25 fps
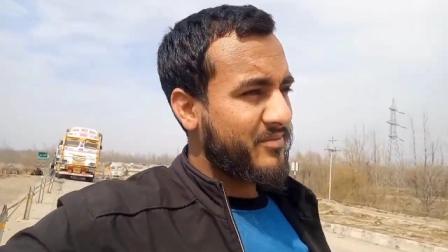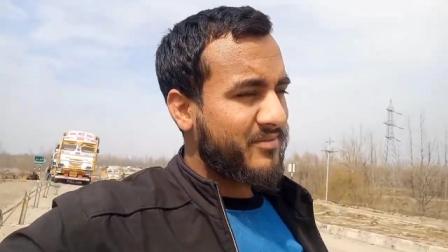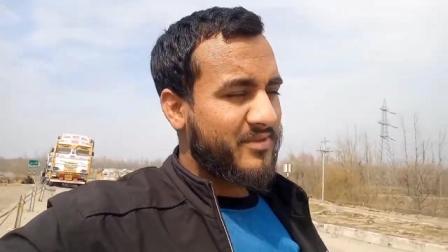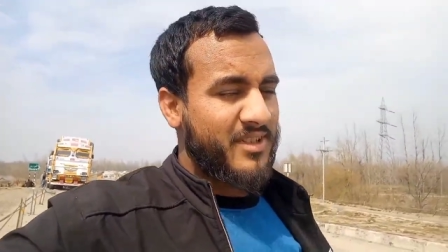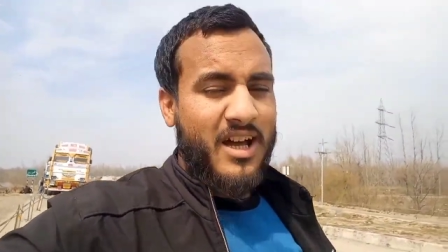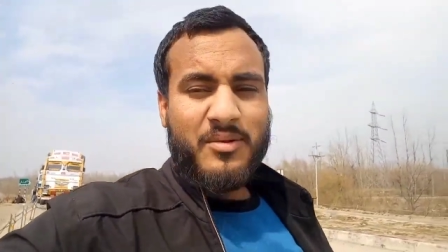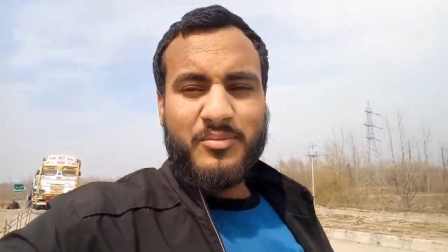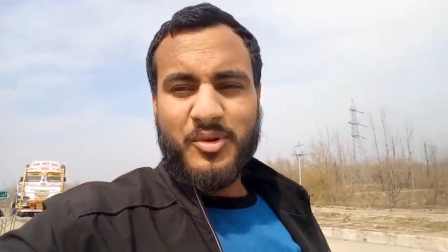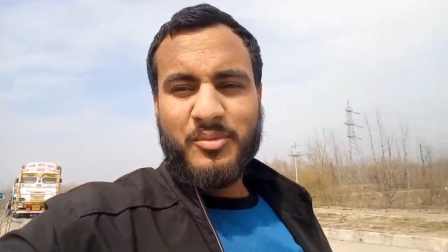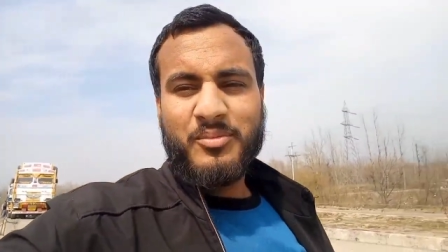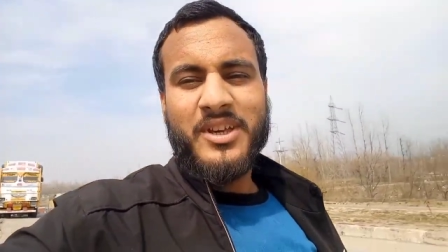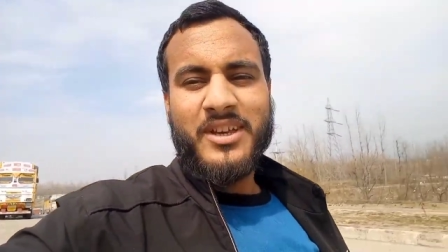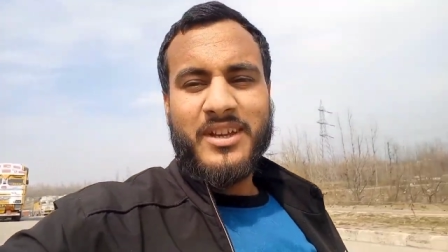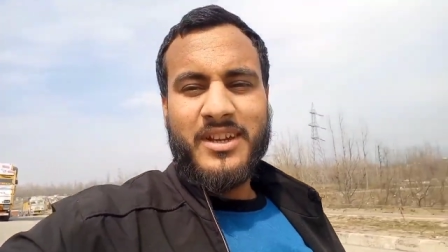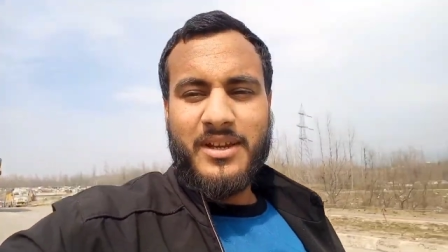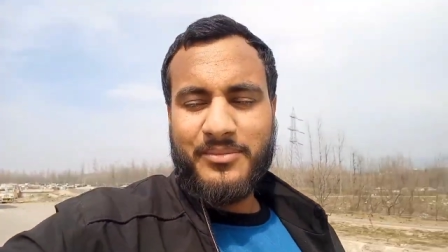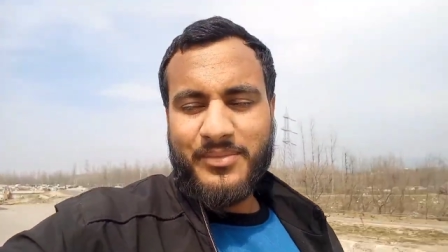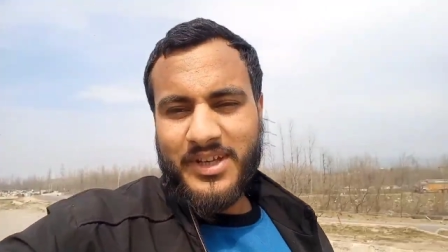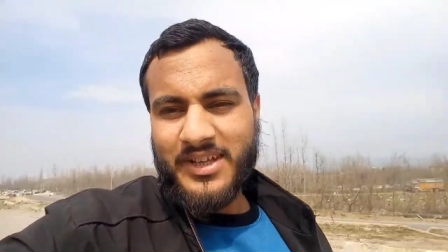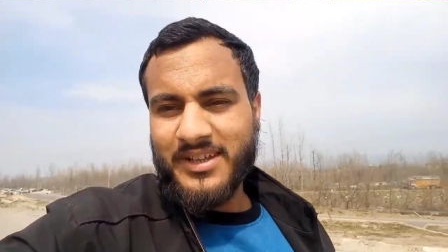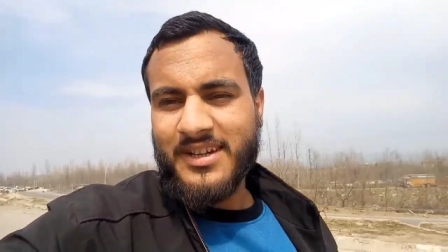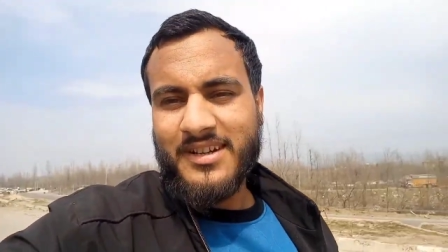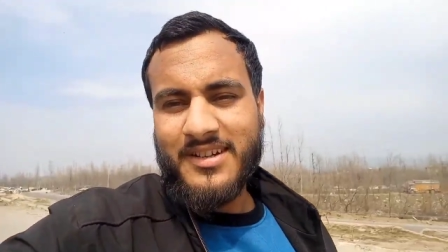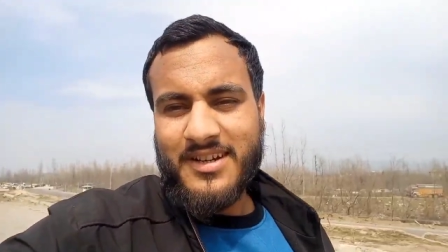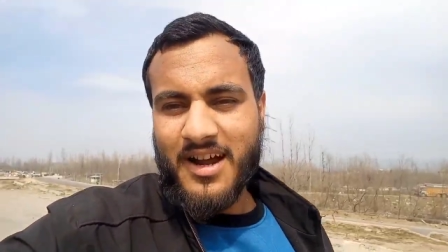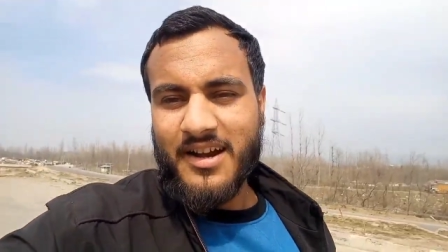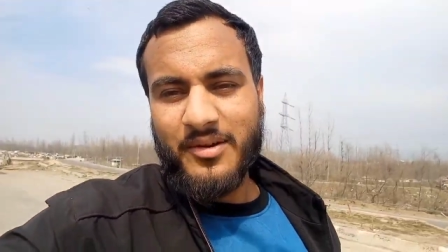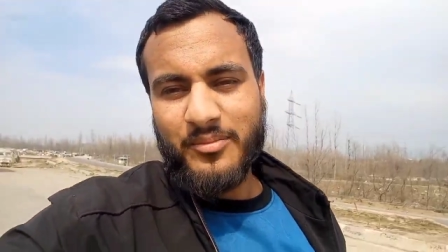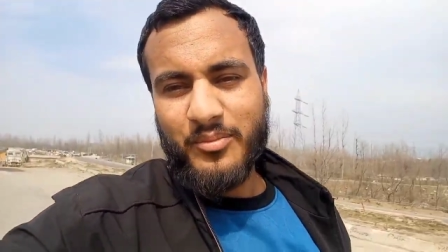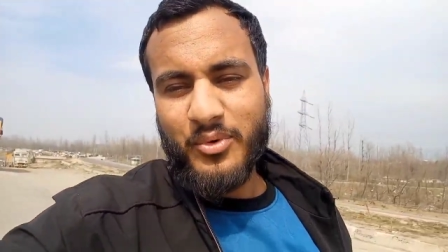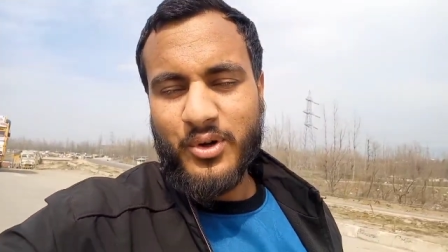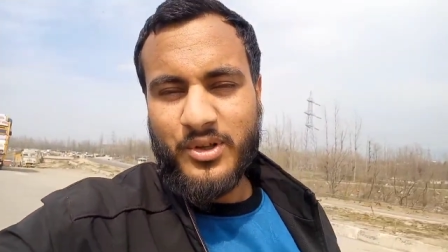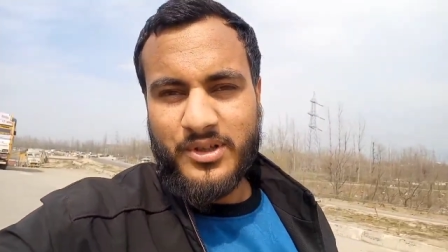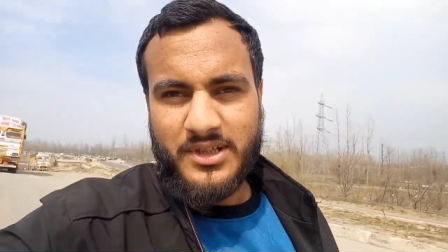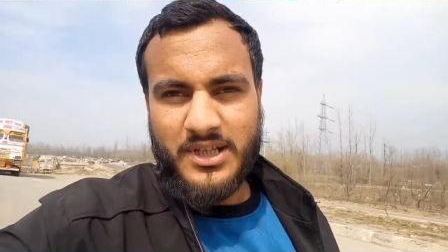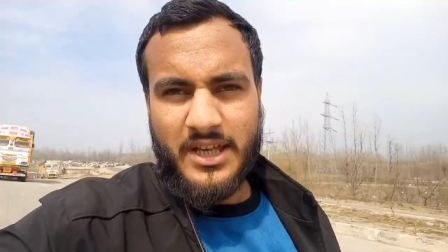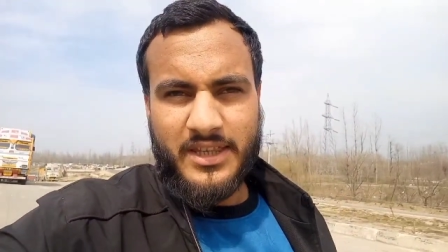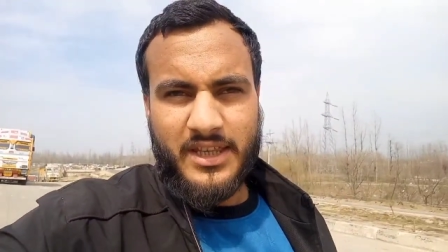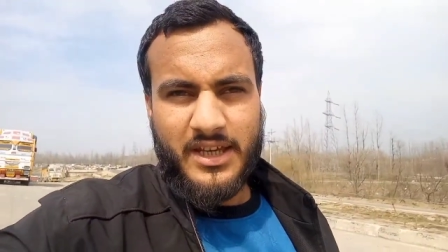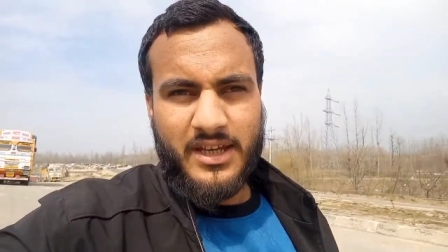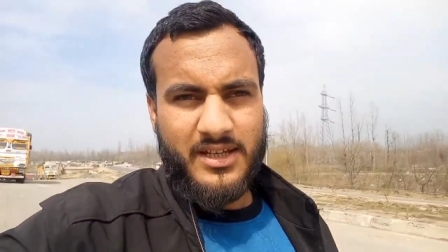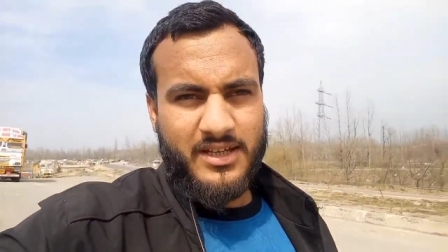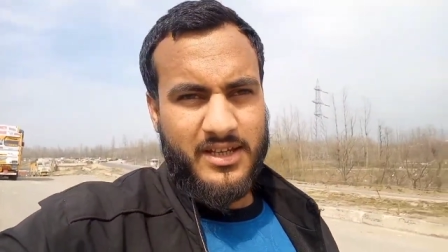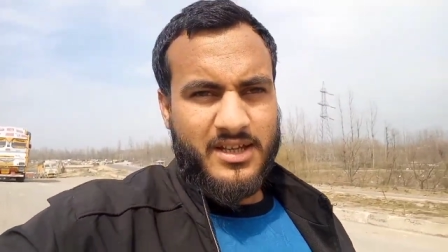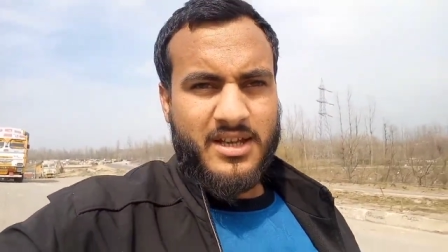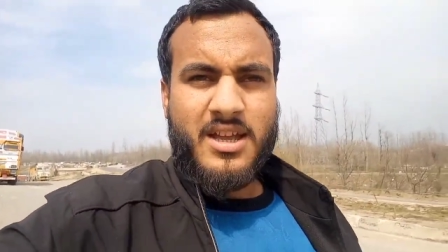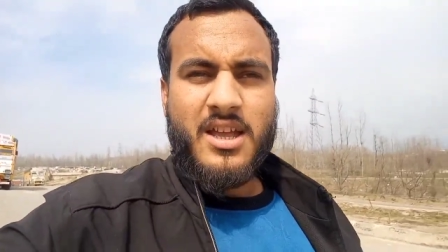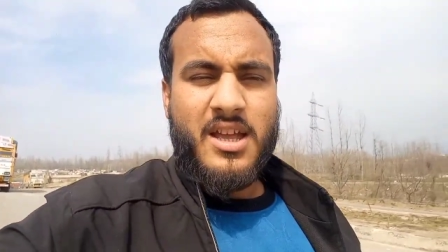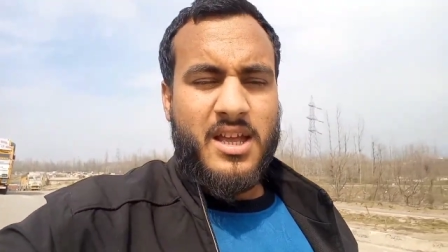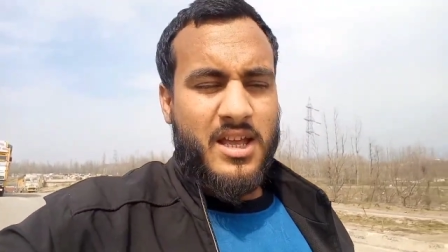नामुमकिन है भाई इधर ठंड बहुत ज़्यादा है
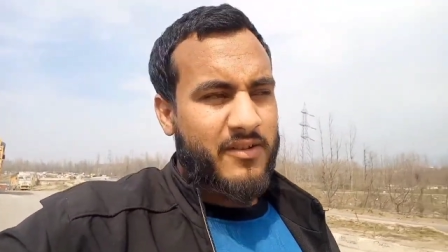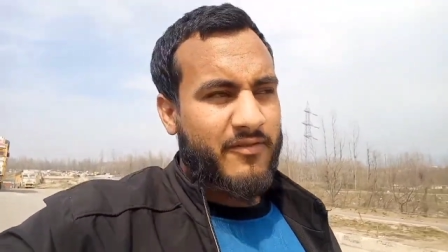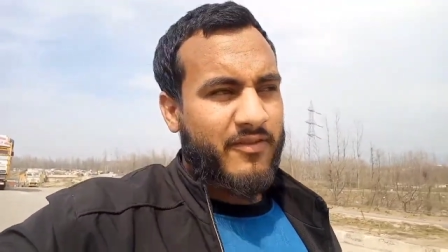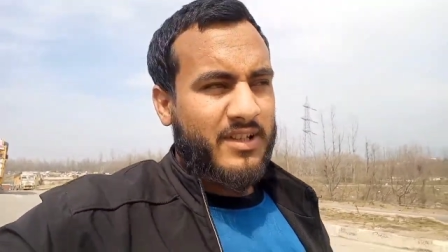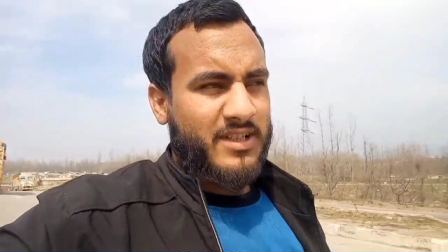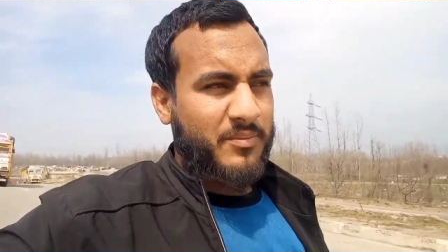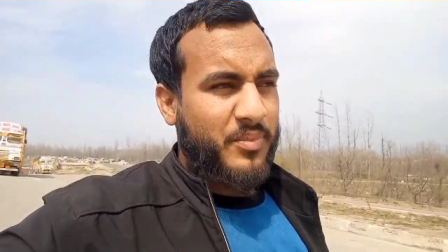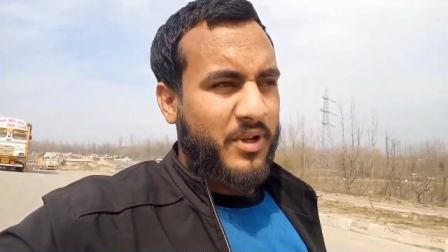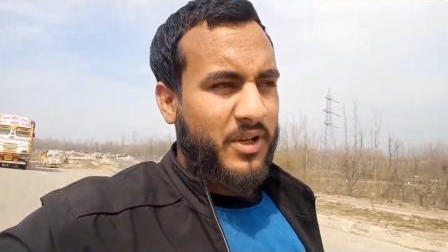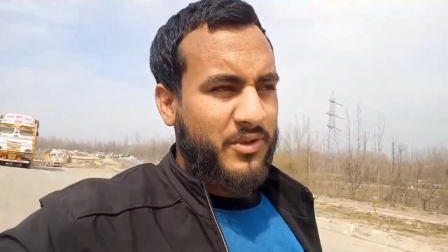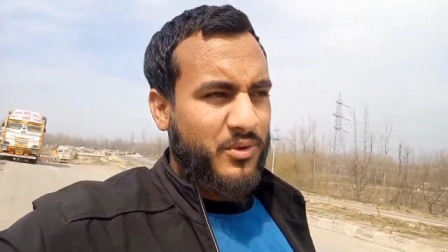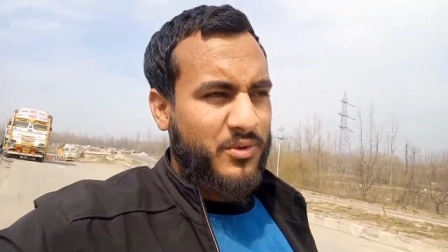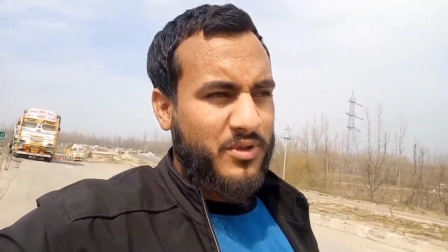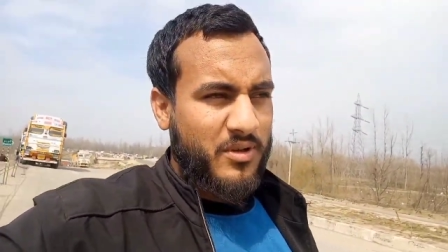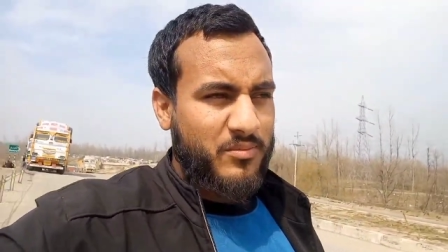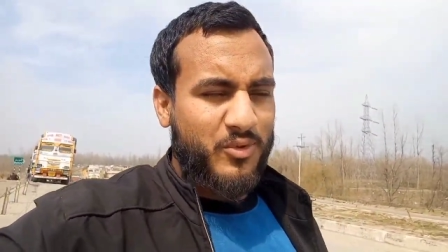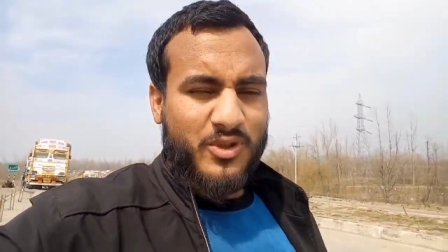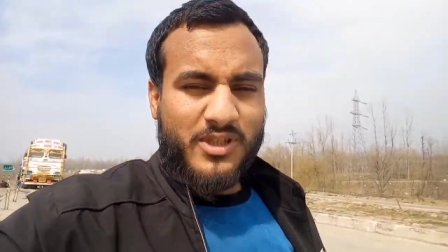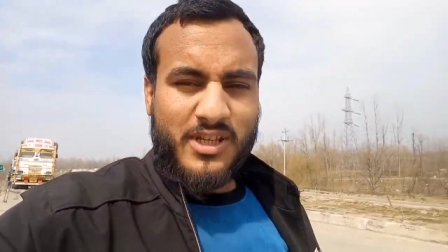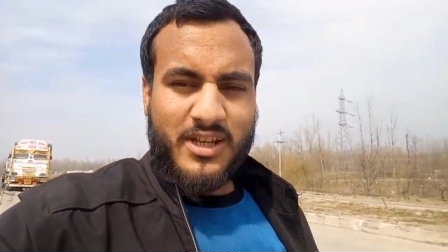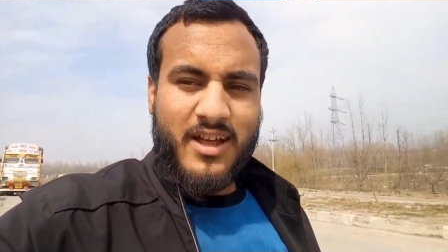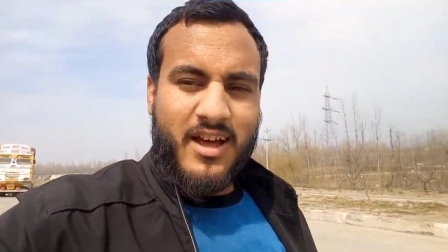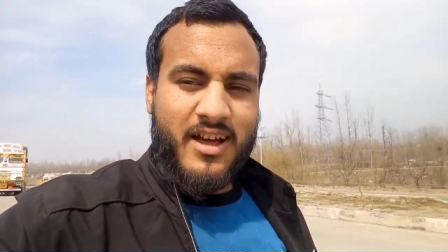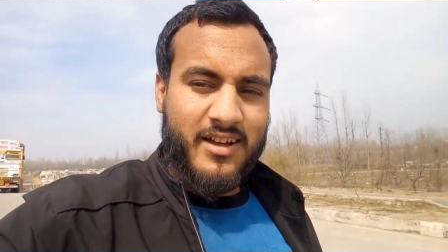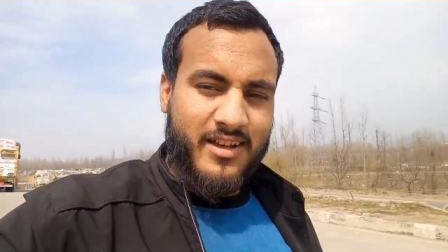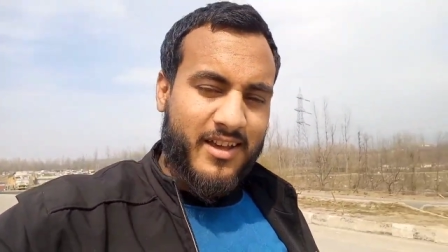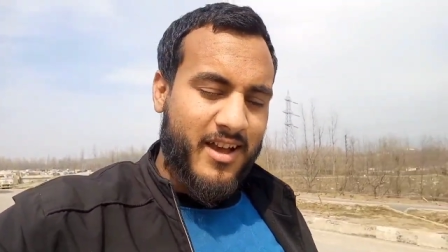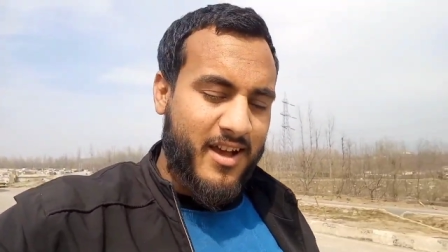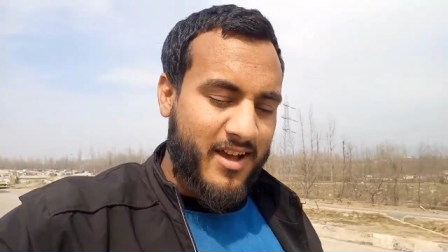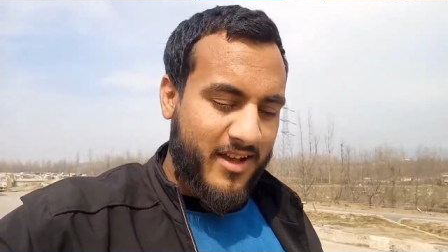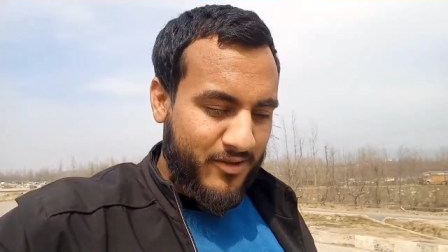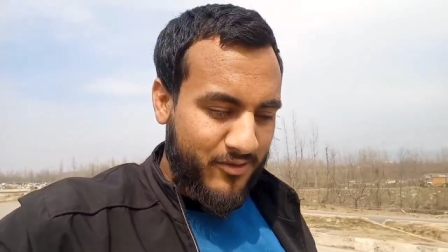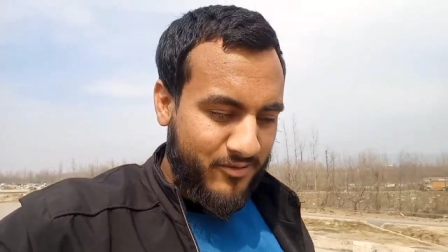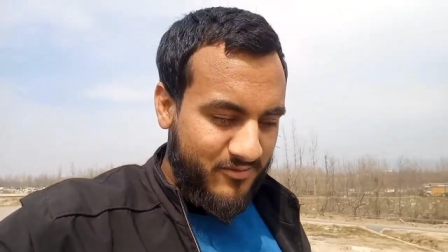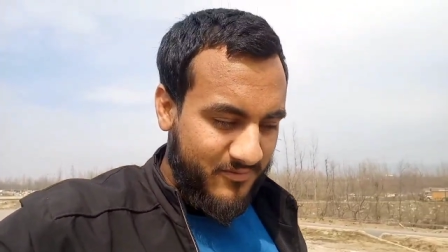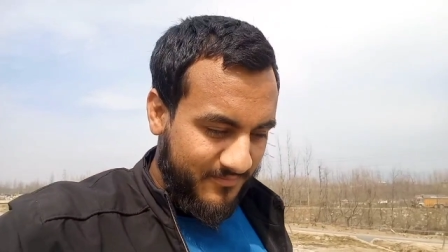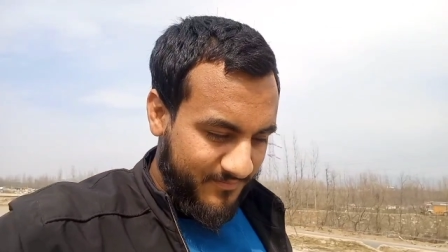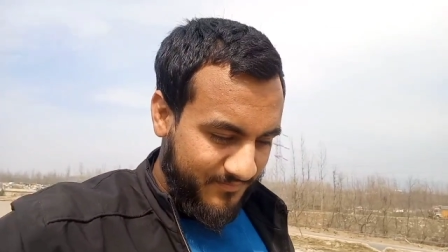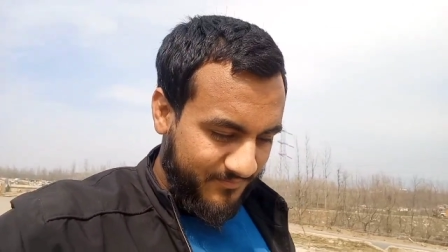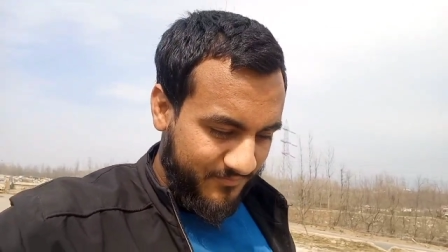वैसे परसों जम्मू से नहा के आया हूँ